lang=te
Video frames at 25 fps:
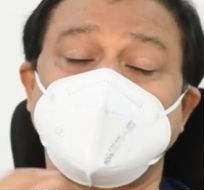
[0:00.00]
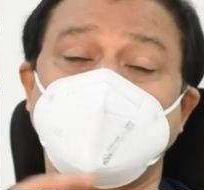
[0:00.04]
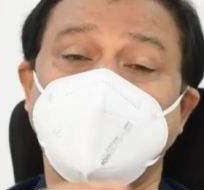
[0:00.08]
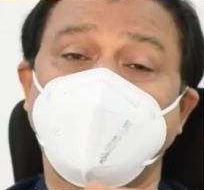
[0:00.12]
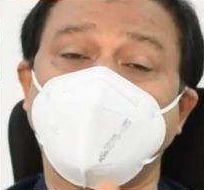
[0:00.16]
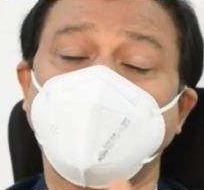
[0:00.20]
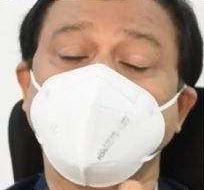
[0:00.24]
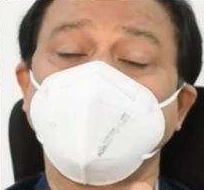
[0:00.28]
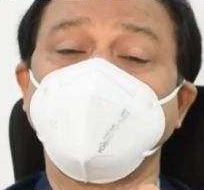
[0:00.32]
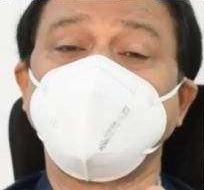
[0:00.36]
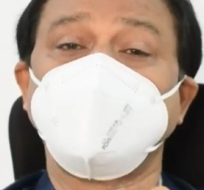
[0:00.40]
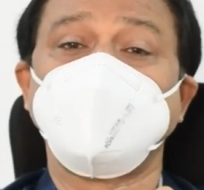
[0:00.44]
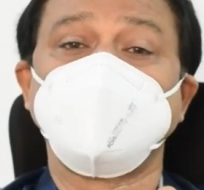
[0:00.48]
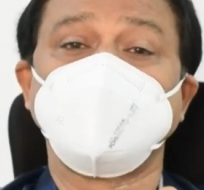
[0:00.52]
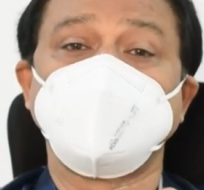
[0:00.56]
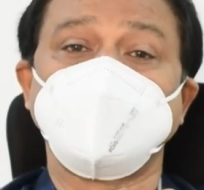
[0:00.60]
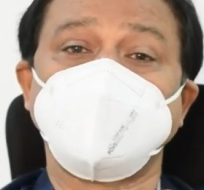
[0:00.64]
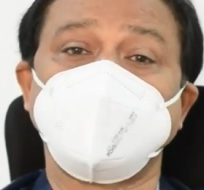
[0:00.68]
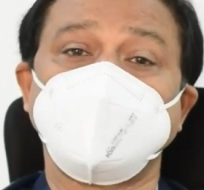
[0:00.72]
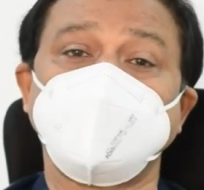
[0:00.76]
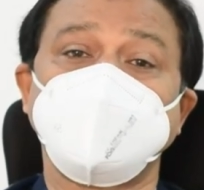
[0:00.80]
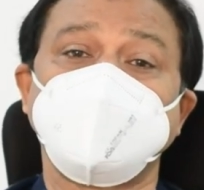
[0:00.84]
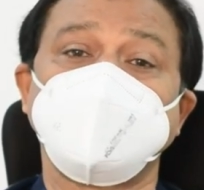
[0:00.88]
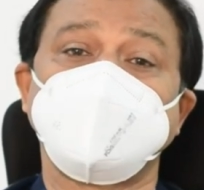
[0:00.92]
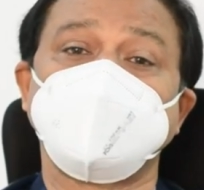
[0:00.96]
అప్పుడు వీడు
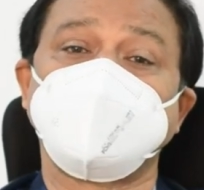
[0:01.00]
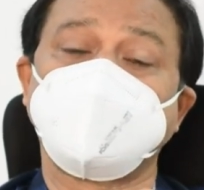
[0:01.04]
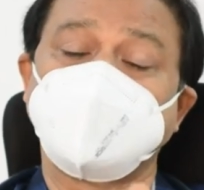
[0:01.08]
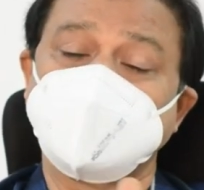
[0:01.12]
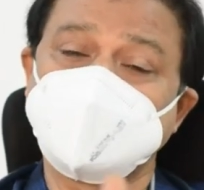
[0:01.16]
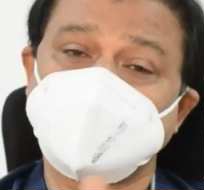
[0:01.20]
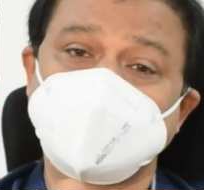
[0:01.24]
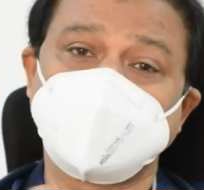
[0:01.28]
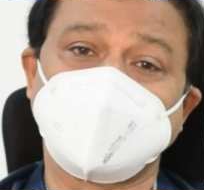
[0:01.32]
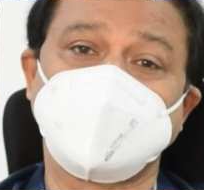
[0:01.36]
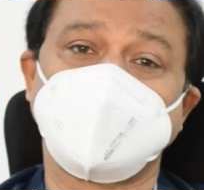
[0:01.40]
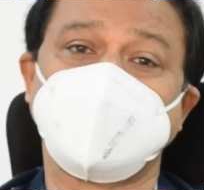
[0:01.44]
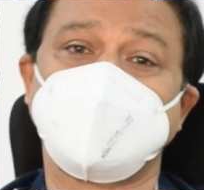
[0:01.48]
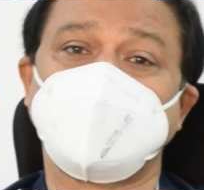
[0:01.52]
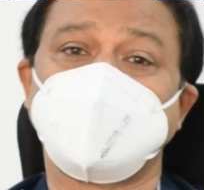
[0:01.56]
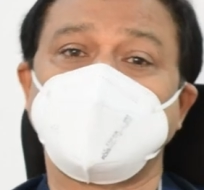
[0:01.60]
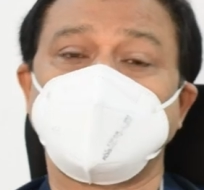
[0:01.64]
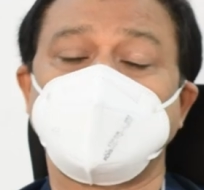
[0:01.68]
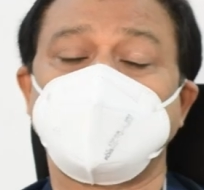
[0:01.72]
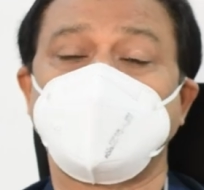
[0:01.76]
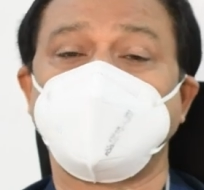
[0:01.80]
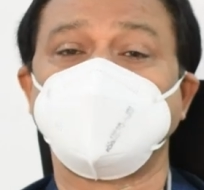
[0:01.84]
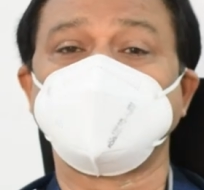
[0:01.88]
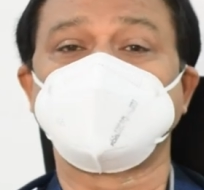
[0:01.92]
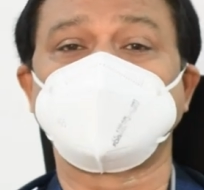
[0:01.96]
మంచిగా
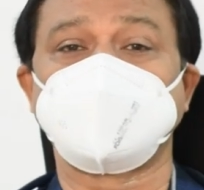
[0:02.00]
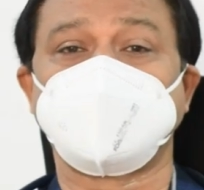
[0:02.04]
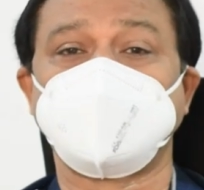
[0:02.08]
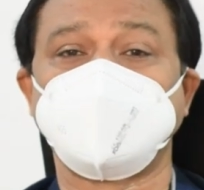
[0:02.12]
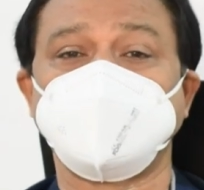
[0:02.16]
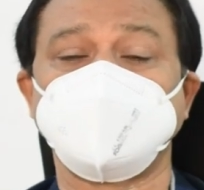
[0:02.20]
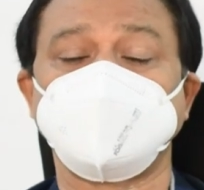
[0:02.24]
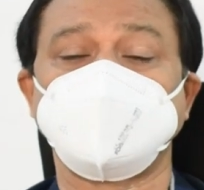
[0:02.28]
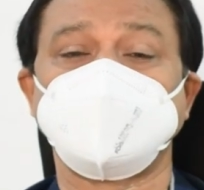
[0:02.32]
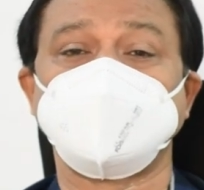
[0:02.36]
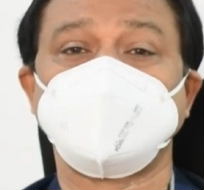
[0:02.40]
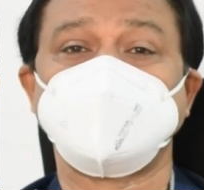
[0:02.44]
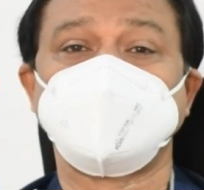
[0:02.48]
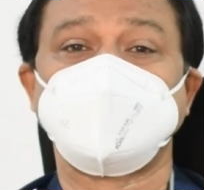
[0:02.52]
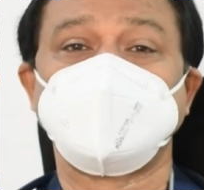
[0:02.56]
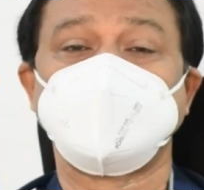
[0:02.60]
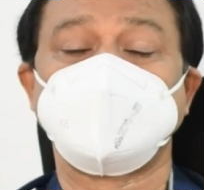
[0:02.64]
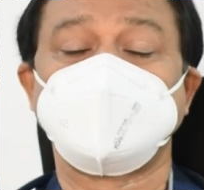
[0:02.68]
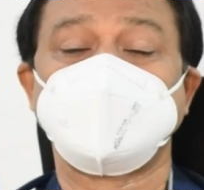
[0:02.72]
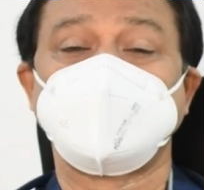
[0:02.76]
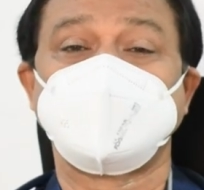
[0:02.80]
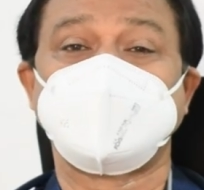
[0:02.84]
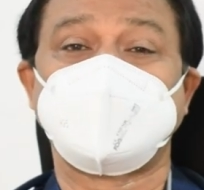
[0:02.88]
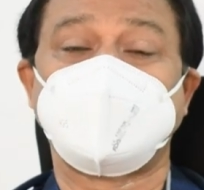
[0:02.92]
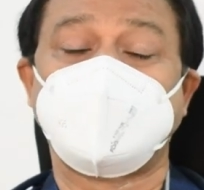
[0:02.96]
అవుతాడు
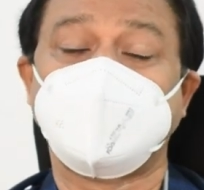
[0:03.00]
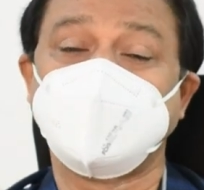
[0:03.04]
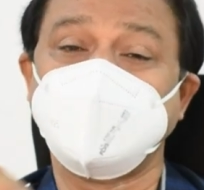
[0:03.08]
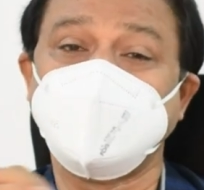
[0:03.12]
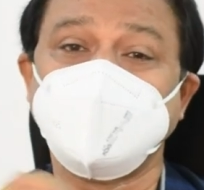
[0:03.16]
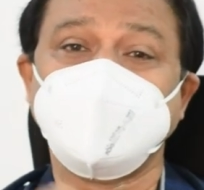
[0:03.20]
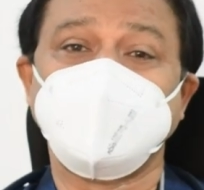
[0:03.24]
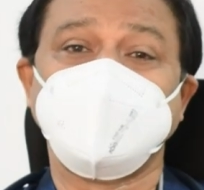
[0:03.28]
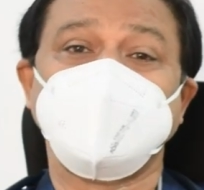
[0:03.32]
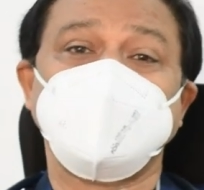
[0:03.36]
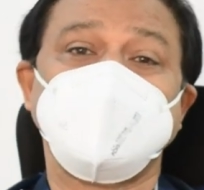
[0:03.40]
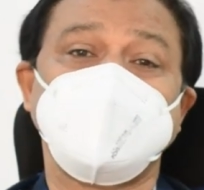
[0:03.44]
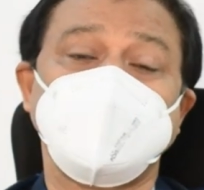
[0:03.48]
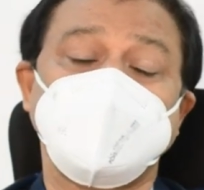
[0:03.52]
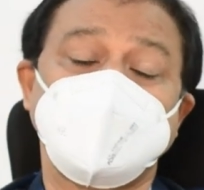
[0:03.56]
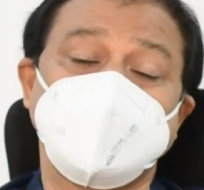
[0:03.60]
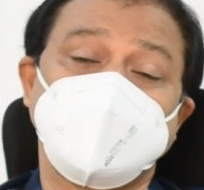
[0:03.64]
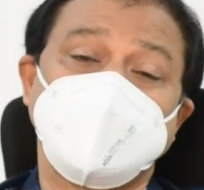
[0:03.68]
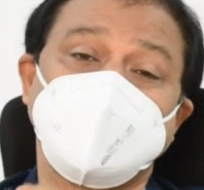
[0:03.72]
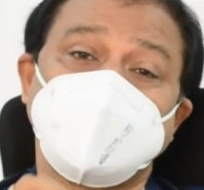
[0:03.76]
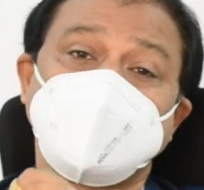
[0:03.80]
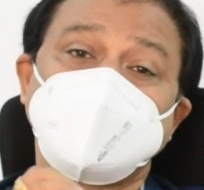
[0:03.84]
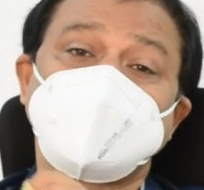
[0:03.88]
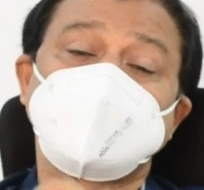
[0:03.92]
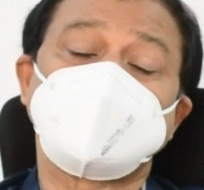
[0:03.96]
అని
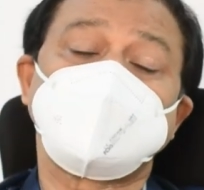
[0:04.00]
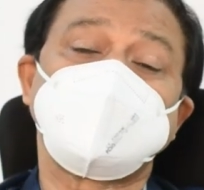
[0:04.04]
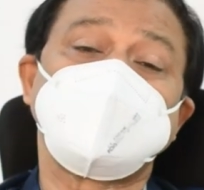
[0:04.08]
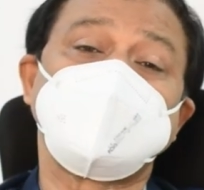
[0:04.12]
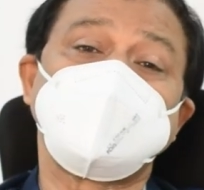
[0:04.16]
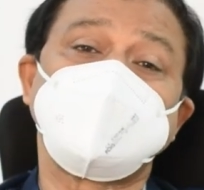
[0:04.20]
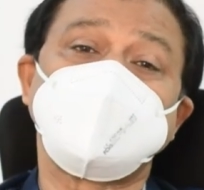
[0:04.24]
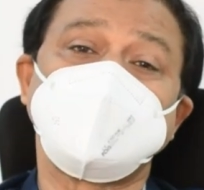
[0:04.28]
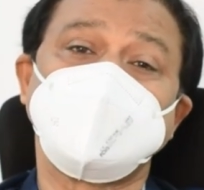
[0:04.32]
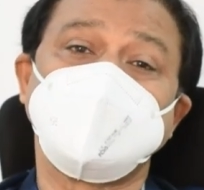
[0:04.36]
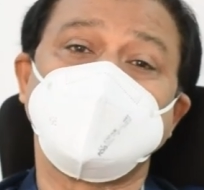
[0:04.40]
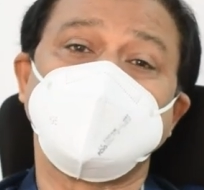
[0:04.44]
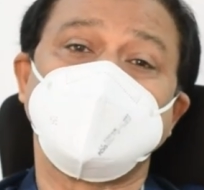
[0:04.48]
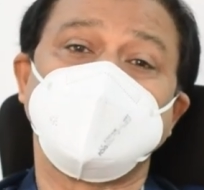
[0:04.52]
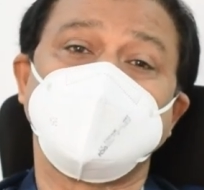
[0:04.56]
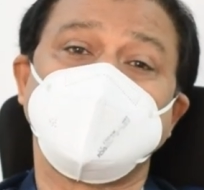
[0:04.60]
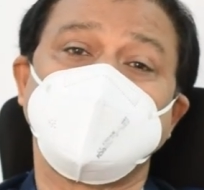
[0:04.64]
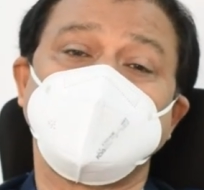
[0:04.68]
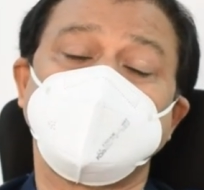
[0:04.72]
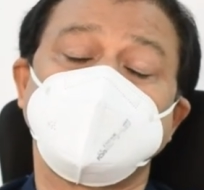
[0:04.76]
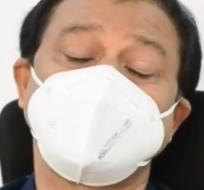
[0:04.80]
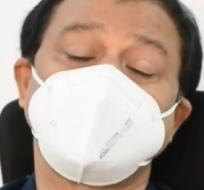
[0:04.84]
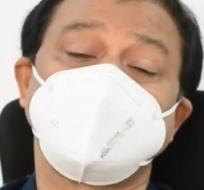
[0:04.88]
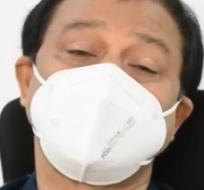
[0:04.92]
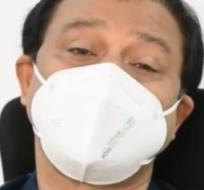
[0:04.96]
ఎంతోమందిని
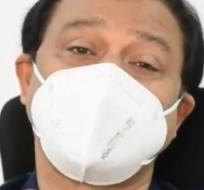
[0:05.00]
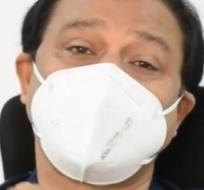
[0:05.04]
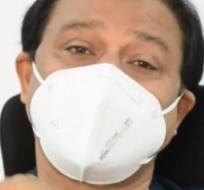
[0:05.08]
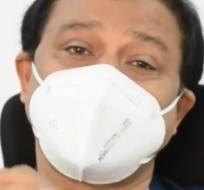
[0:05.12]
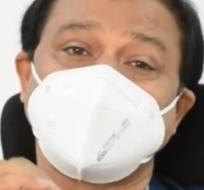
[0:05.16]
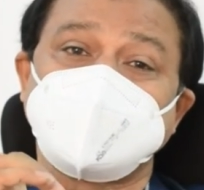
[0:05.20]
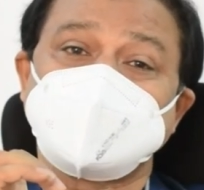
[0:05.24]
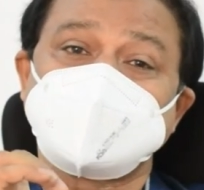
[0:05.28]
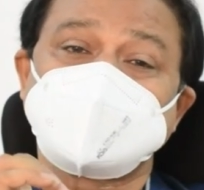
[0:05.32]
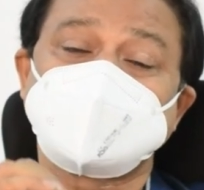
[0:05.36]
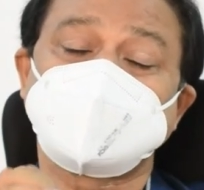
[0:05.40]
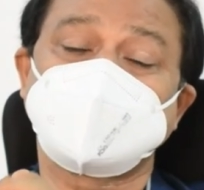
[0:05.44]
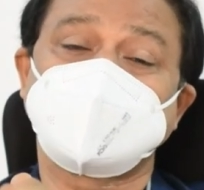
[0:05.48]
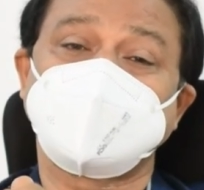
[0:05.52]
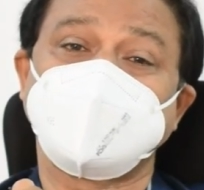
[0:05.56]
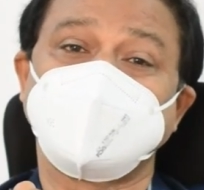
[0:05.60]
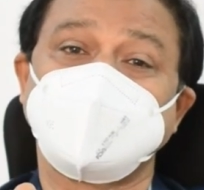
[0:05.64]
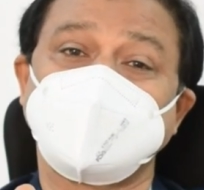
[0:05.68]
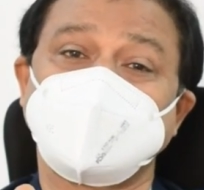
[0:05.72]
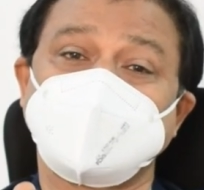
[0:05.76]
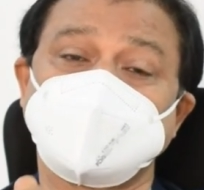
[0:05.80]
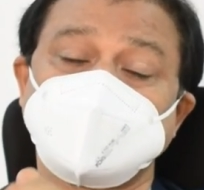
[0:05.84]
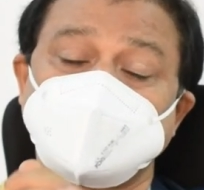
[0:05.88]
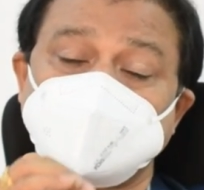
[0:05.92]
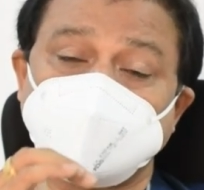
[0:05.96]

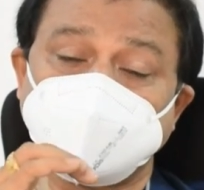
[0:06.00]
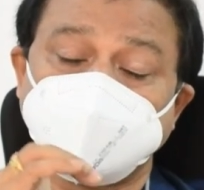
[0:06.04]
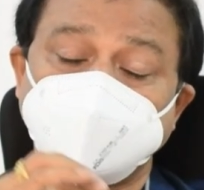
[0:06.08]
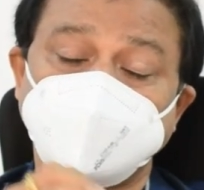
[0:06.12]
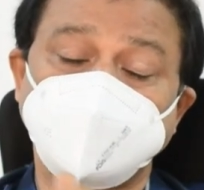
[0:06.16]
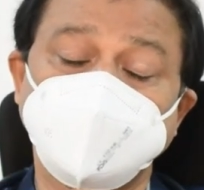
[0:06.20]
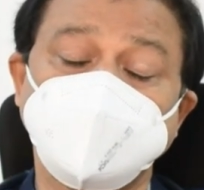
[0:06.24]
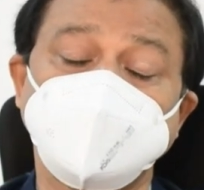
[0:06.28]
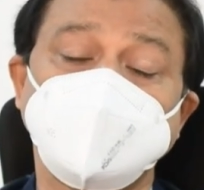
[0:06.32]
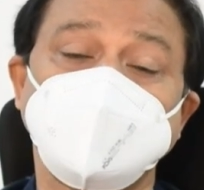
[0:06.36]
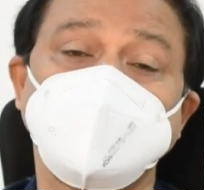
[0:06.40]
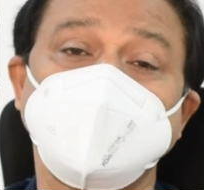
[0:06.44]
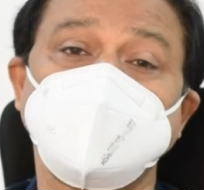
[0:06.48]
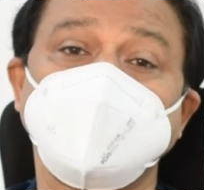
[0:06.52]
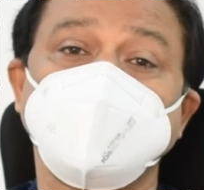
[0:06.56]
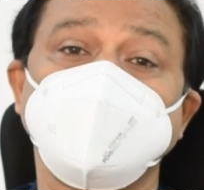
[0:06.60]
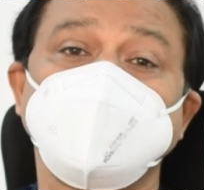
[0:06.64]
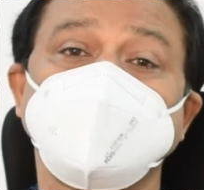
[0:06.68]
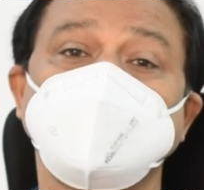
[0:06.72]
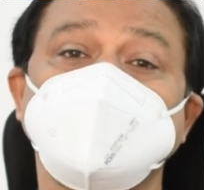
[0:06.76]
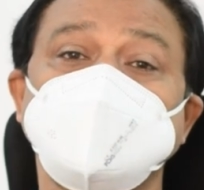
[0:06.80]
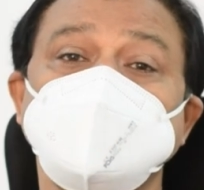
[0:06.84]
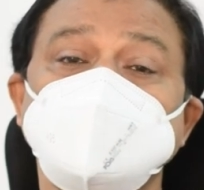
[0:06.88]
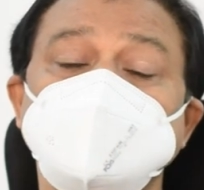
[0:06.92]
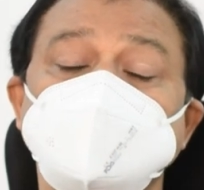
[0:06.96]
మానసికమైన జబ్బు అని
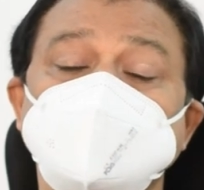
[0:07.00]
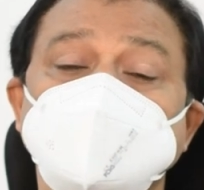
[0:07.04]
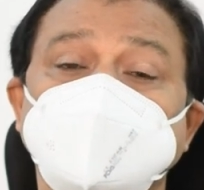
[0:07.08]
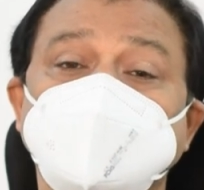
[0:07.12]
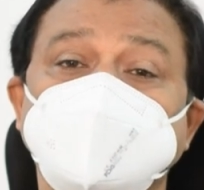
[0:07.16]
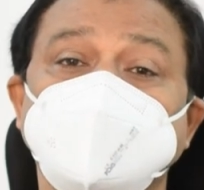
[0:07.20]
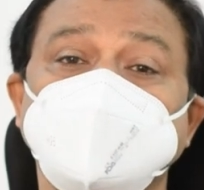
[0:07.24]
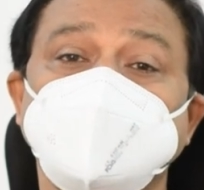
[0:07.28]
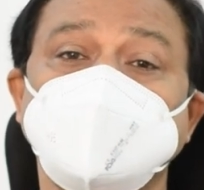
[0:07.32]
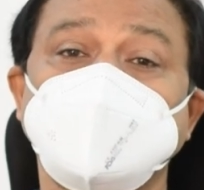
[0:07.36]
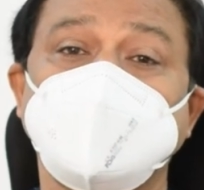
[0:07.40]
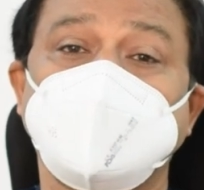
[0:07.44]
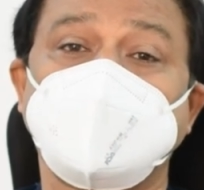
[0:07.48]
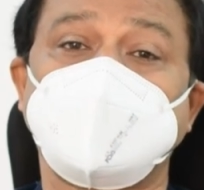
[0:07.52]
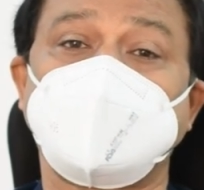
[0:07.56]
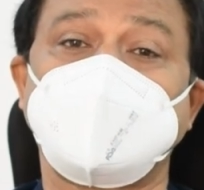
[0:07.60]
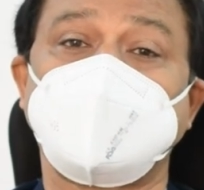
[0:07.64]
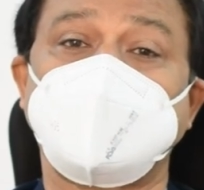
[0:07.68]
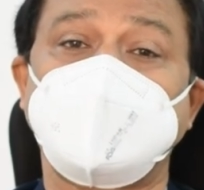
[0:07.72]
గుర్తించకుండా